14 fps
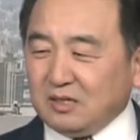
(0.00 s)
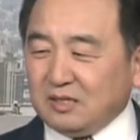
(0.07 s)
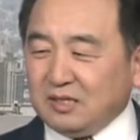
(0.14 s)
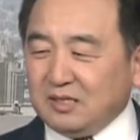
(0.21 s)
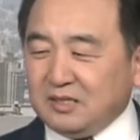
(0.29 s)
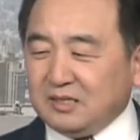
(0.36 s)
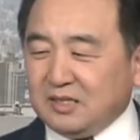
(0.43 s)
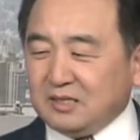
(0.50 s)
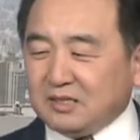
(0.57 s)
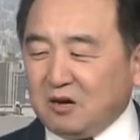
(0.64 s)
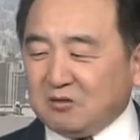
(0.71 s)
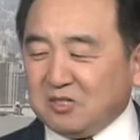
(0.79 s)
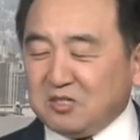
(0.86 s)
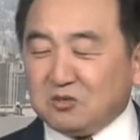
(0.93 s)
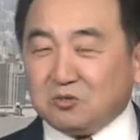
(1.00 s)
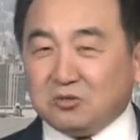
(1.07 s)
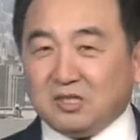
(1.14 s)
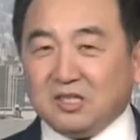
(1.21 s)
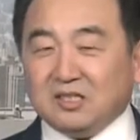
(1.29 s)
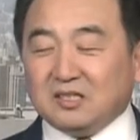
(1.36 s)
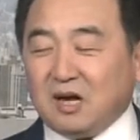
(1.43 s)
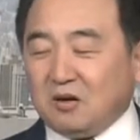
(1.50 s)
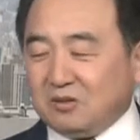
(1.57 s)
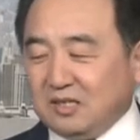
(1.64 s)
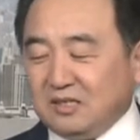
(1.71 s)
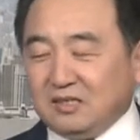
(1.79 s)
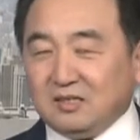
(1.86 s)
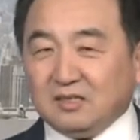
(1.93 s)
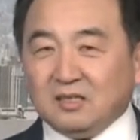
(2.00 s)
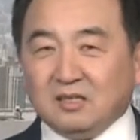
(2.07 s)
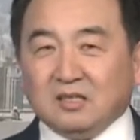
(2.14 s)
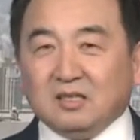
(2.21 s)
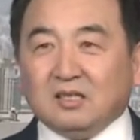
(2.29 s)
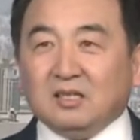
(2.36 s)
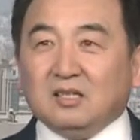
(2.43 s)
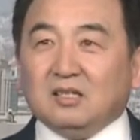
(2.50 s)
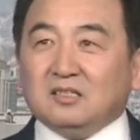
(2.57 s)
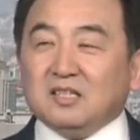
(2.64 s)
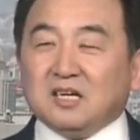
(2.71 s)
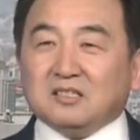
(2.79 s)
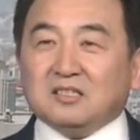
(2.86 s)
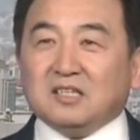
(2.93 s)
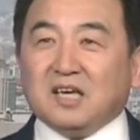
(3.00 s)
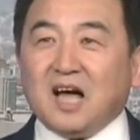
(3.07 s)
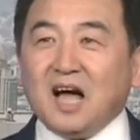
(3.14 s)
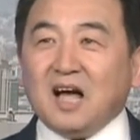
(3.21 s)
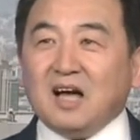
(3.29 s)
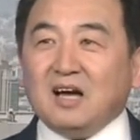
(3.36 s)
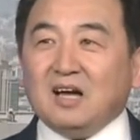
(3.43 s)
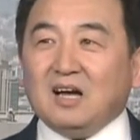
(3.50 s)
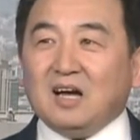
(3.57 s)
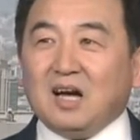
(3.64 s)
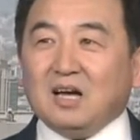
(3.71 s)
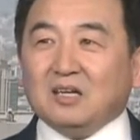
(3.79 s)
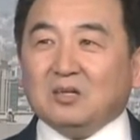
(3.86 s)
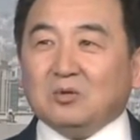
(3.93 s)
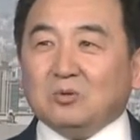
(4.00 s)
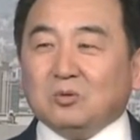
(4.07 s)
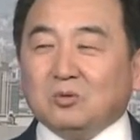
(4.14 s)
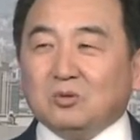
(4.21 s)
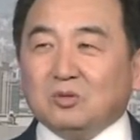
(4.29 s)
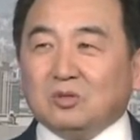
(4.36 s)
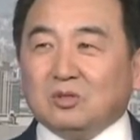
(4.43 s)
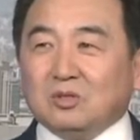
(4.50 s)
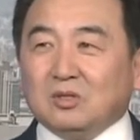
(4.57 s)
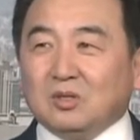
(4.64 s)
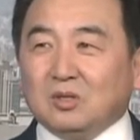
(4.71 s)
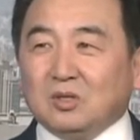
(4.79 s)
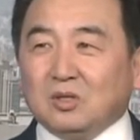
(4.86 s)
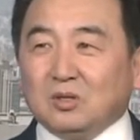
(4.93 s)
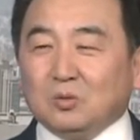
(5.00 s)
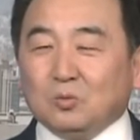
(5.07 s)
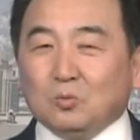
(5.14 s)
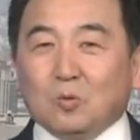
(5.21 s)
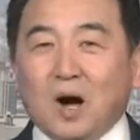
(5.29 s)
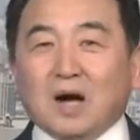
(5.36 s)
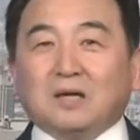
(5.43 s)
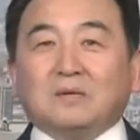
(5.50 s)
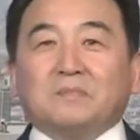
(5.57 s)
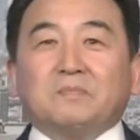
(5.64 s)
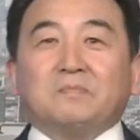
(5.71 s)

提携道人、准提道人，姜子牙。 还有，武王